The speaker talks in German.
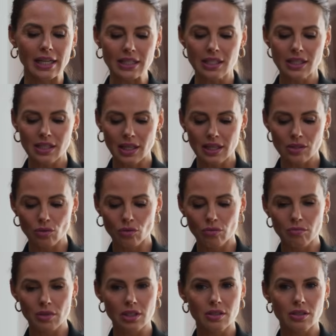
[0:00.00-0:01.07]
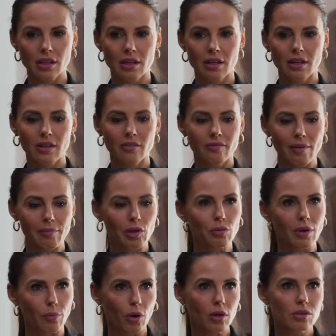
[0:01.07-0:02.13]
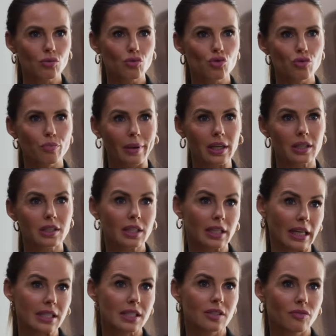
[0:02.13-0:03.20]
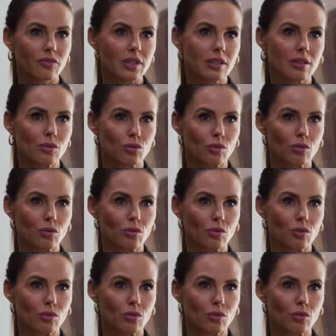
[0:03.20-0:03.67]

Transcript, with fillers: Das ist ja so mit, äh, wenn man über Boxen spricht, die ganz fiese